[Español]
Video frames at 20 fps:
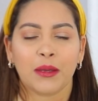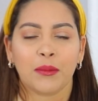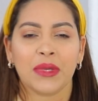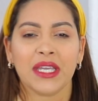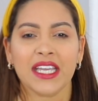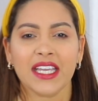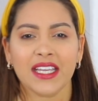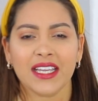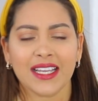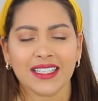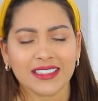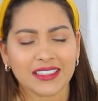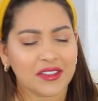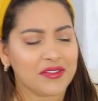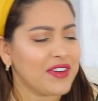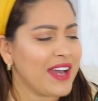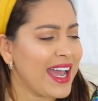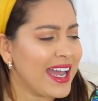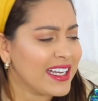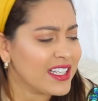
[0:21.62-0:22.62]
Mi gente
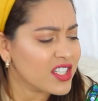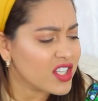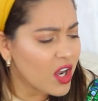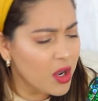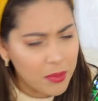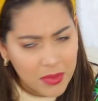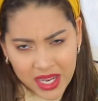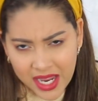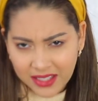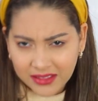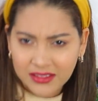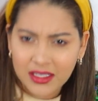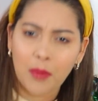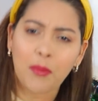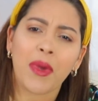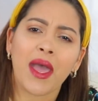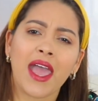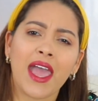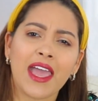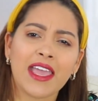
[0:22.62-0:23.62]
fashion, mi gente
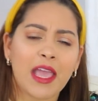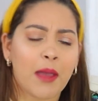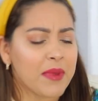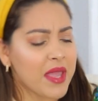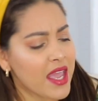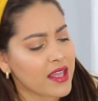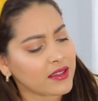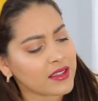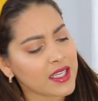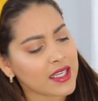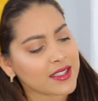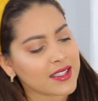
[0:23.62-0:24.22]
bella, mi gente